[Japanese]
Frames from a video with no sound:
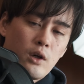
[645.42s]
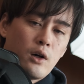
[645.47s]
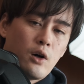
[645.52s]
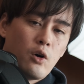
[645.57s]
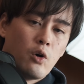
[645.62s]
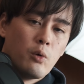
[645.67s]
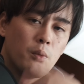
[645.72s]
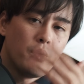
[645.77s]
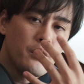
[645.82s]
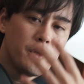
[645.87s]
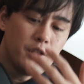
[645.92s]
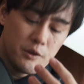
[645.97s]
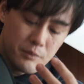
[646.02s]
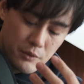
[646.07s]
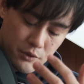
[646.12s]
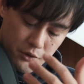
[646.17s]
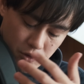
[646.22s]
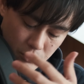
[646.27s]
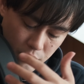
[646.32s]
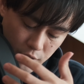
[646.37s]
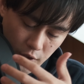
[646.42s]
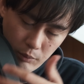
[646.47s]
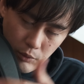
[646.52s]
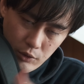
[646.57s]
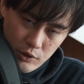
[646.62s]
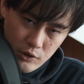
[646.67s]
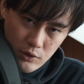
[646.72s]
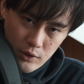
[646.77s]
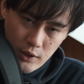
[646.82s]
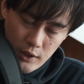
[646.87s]
重い荷物をね持
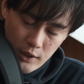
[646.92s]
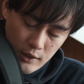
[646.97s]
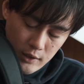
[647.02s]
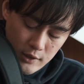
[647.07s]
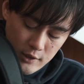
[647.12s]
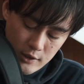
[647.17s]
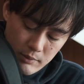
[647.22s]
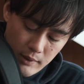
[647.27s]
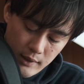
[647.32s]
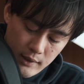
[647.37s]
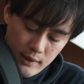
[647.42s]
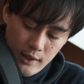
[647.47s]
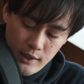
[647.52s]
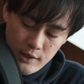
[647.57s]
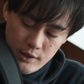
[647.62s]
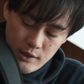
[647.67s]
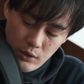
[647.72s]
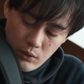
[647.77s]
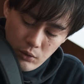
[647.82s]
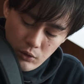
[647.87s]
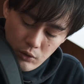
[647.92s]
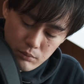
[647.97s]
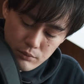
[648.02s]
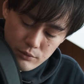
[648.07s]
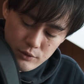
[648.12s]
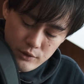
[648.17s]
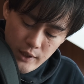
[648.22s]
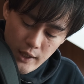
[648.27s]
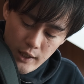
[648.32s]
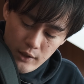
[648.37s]
つ時に一番大事なこの
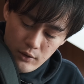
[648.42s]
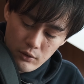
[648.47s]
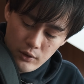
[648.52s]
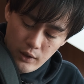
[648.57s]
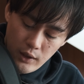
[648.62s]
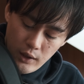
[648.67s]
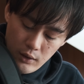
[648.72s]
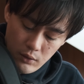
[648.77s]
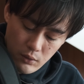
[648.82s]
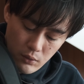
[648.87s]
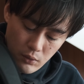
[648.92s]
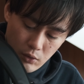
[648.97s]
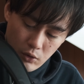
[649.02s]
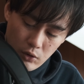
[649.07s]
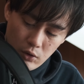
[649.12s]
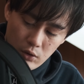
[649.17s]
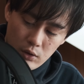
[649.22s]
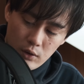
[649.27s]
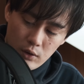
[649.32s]
胸のね、ここの